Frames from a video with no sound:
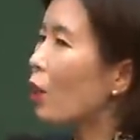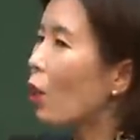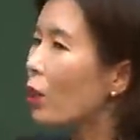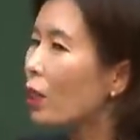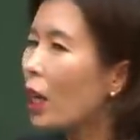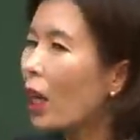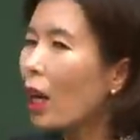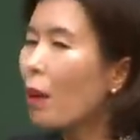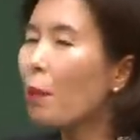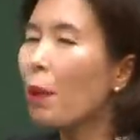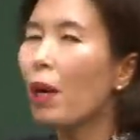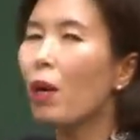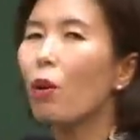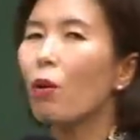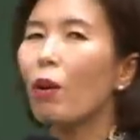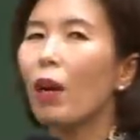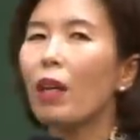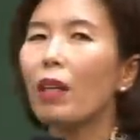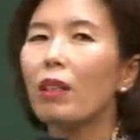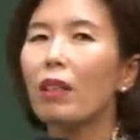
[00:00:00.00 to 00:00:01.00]
저 사람이
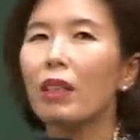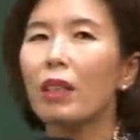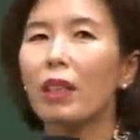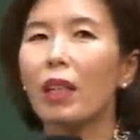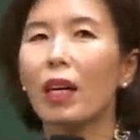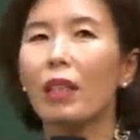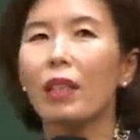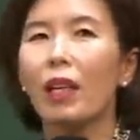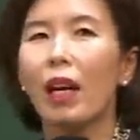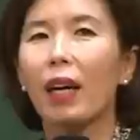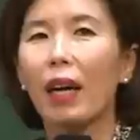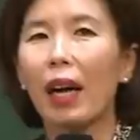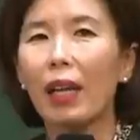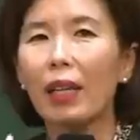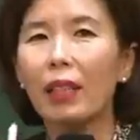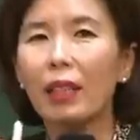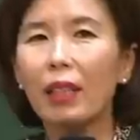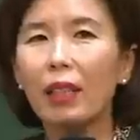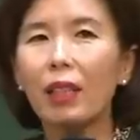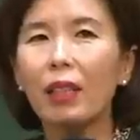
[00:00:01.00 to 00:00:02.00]
하려고 하는 것이 아니라,
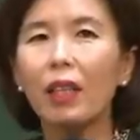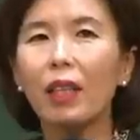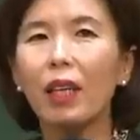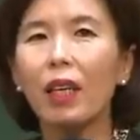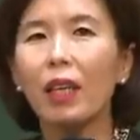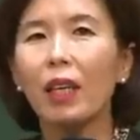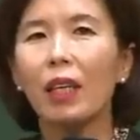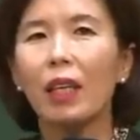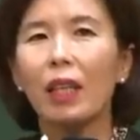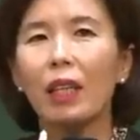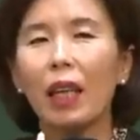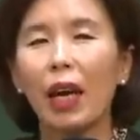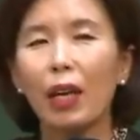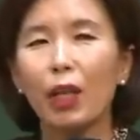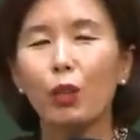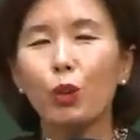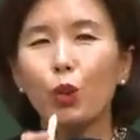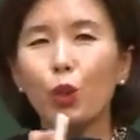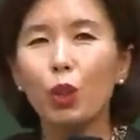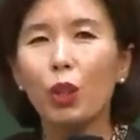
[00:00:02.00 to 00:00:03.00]
갈등이
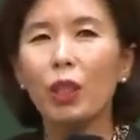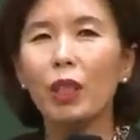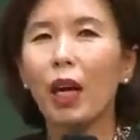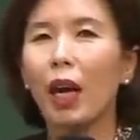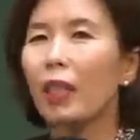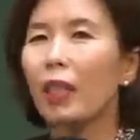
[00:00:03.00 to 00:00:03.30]
나의 주인이